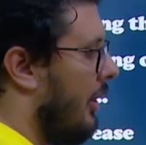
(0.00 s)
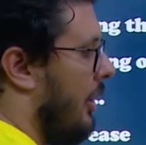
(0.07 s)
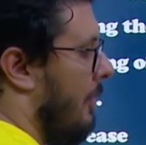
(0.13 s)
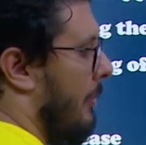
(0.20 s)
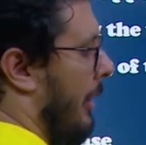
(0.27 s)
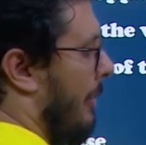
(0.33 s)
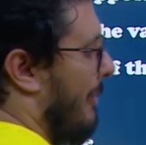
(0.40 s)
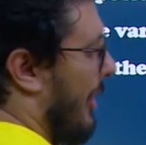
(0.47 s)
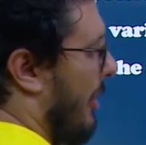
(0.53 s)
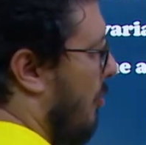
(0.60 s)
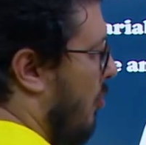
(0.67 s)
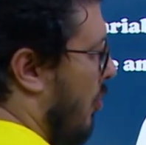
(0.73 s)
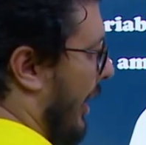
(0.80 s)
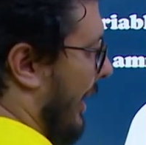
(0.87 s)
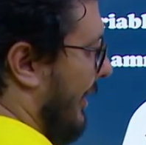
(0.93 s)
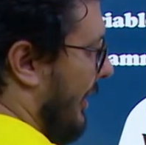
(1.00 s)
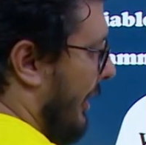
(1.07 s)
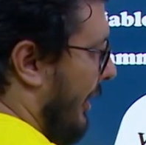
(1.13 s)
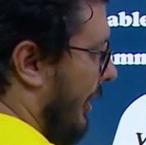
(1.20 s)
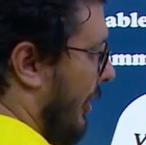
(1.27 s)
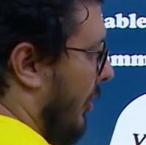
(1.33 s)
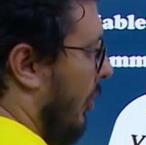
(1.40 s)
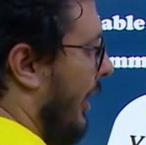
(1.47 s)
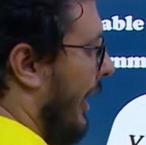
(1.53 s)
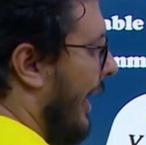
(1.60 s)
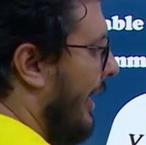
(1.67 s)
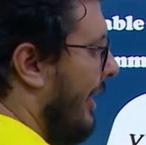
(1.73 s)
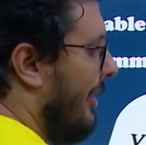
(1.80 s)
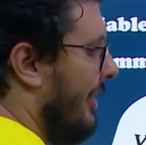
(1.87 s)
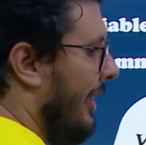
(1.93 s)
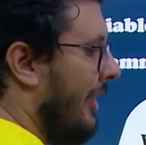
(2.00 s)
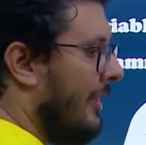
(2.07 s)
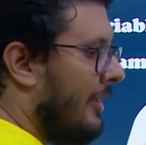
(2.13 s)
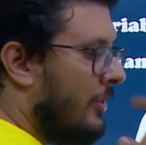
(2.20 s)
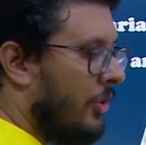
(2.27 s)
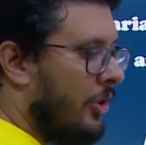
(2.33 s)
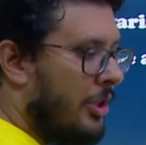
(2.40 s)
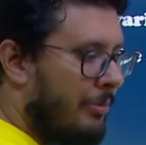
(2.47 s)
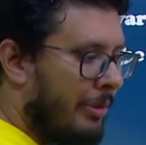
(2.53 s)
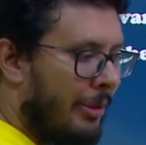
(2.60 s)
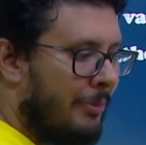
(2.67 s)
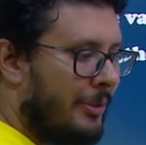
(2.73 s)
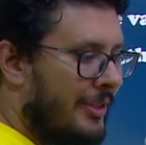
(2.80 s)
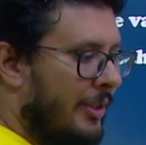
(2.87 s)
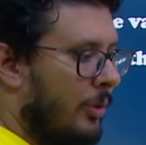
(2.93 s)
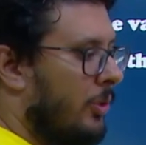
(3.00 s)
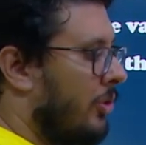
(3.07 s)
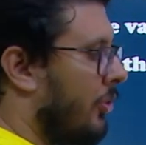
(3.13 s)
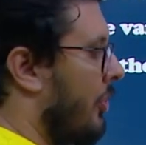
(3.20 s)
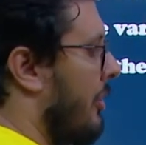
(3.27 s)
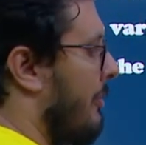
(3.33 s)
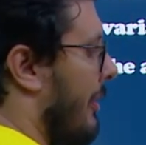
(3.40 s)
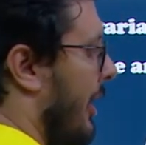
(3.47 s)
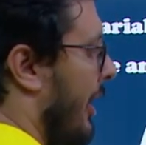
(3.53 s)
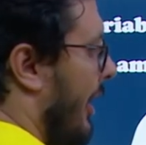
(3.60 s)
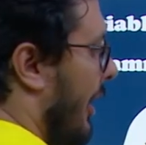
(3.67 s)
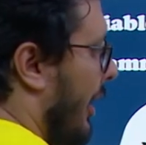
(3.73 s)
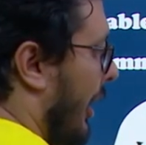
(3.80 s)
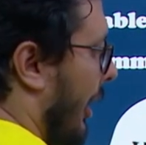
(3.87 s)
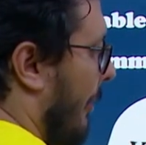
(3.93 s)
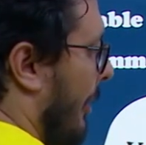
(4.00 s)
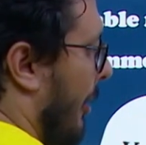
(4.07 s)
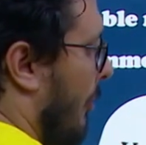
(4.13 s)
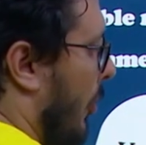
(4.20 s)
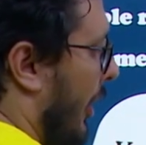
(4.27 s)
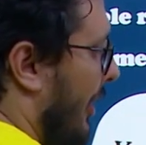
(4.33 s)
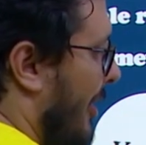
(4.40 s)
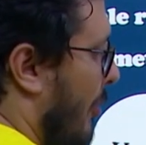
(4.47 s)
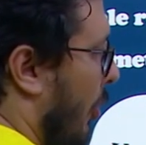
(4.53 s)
يبقى المجموعه دي لان قلنا اي زياده قيمه بتزود قيمه المجموعه دي